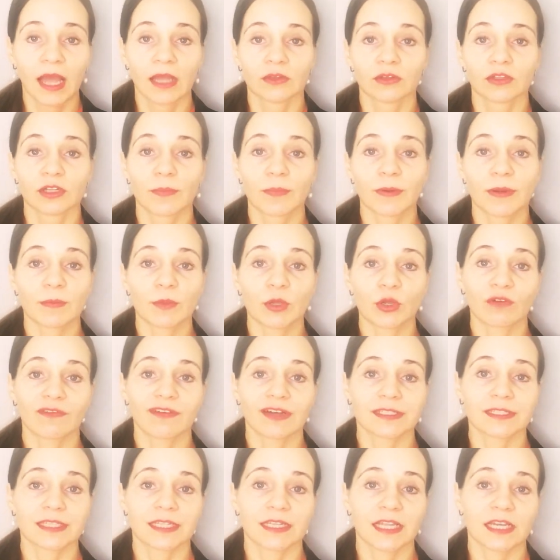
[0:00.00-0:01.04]
Ну, например, у
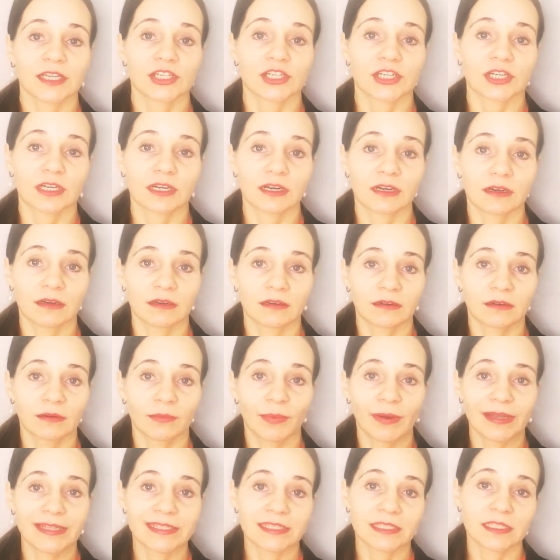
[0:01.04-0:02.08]
вас задача а,
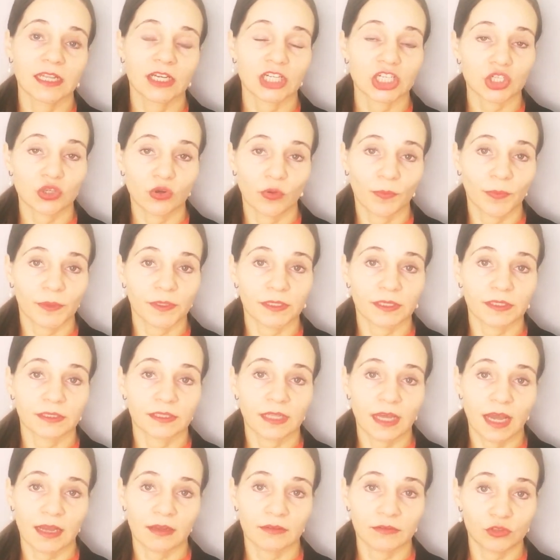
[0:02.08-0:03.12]
пойти на шопинг,
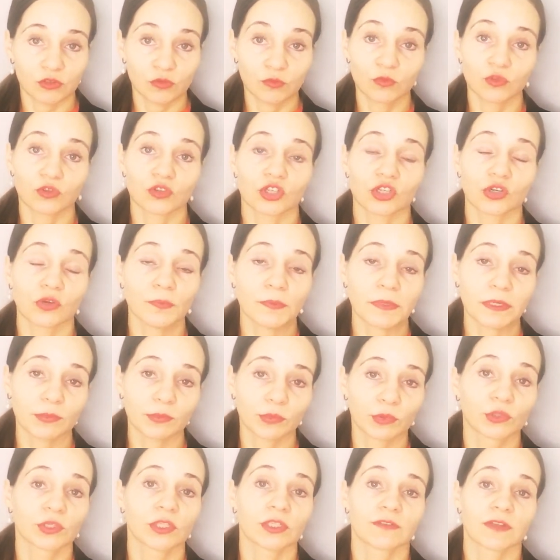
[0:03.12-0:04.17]
да, сумку шопер
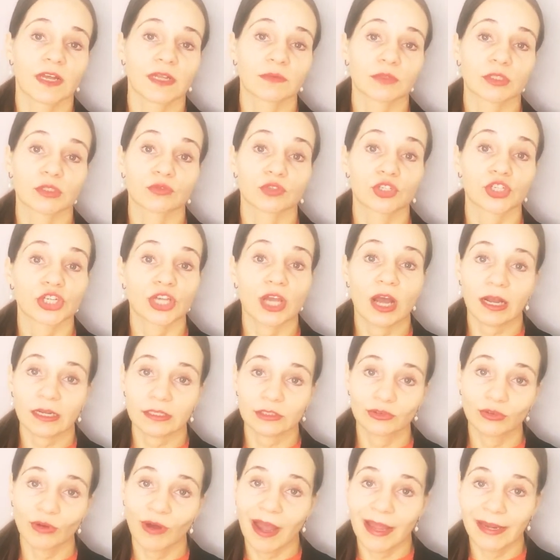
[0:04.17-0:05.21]
будет в данном случае
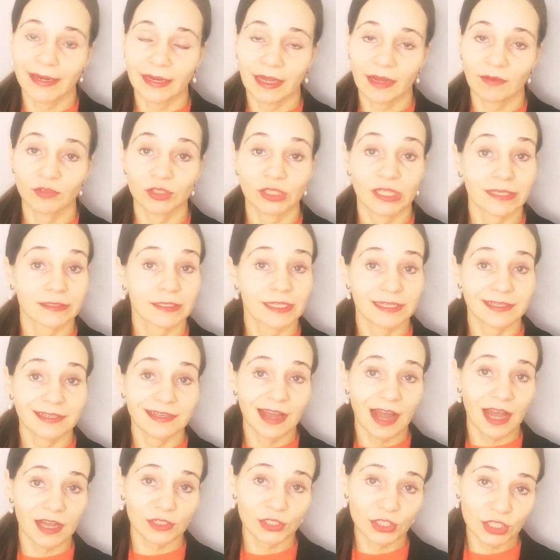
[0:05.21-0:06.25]
актуальна, а вот носить
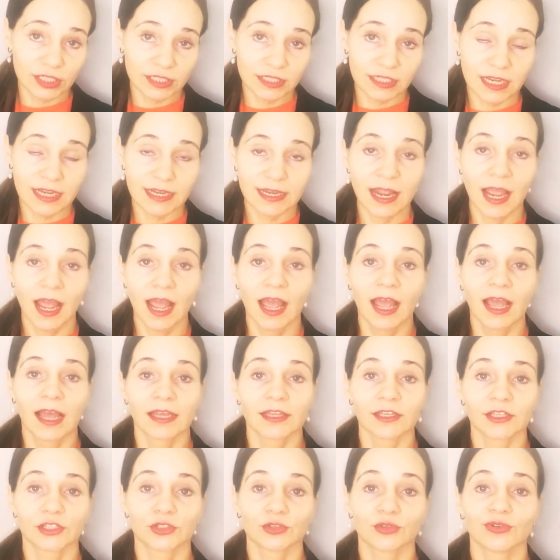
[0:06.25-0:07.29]
каждый день
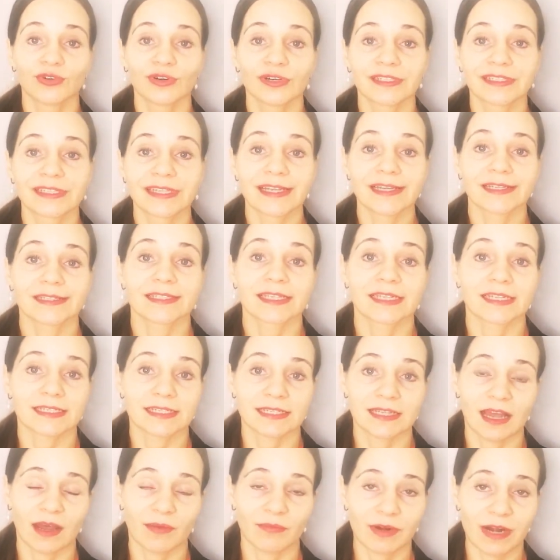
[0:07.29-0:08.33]
ее
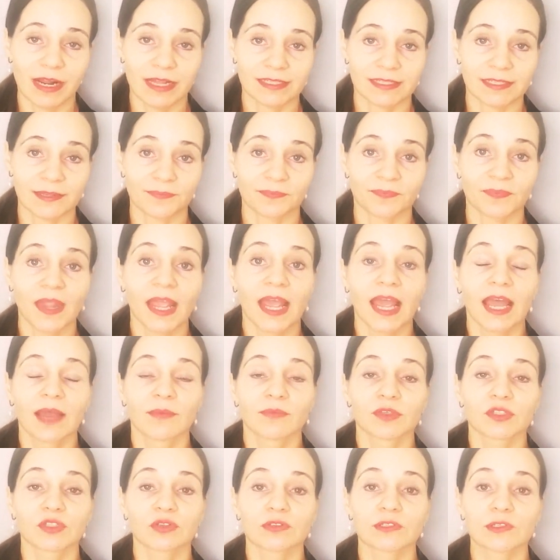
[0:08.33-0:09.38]
нецелесообразно.
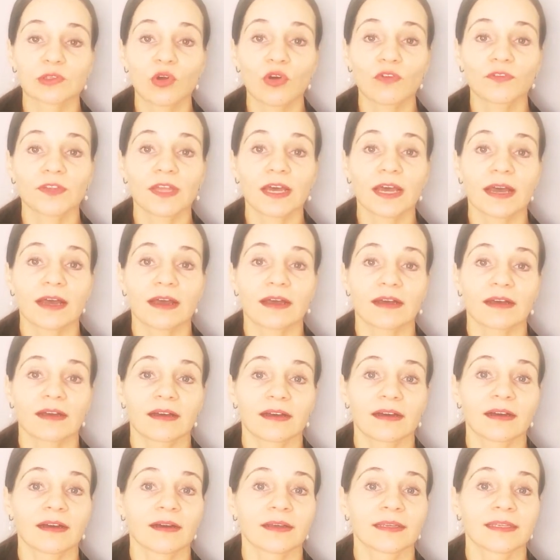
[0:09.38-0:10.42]

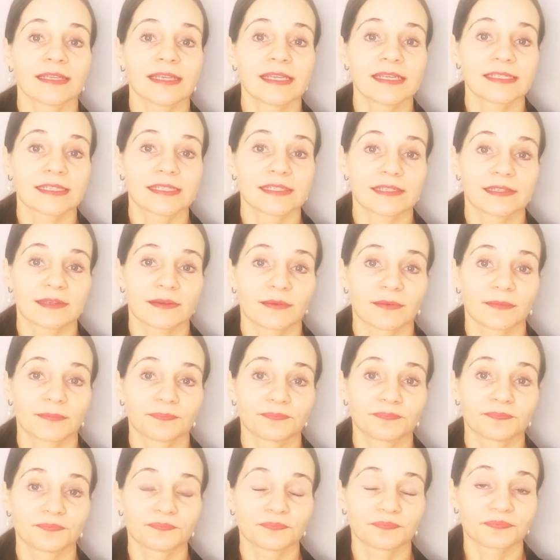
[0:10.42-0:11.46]
Безусловно, есть
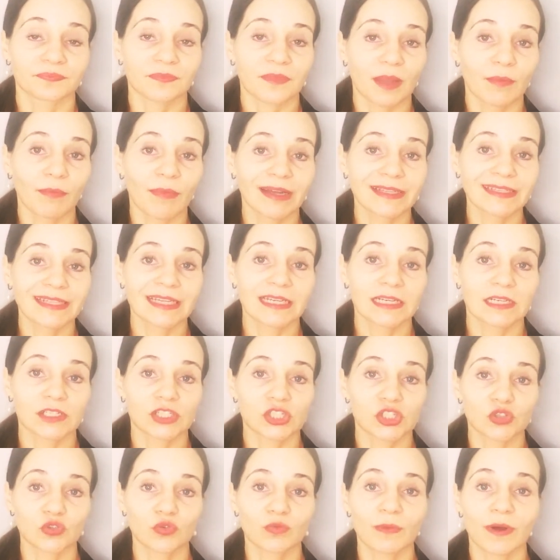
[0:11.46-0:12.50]
модели
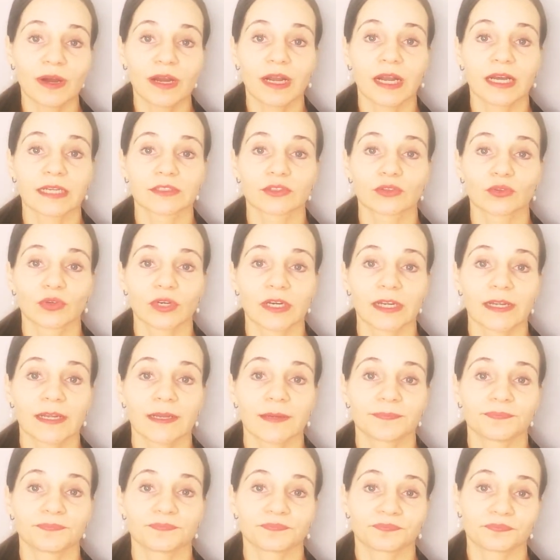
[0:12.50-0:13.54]
сумок,
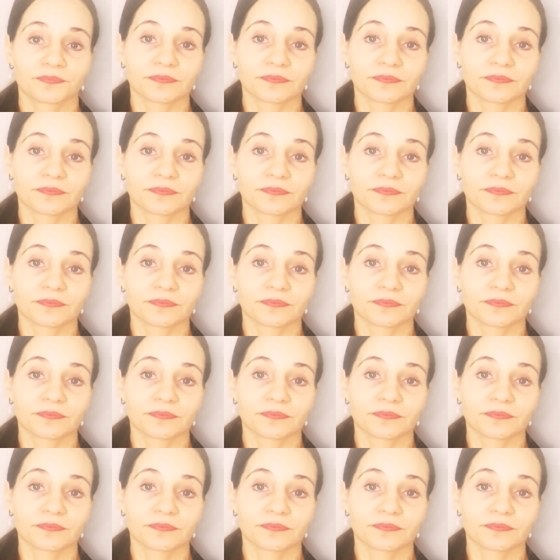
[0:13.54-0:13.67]
которые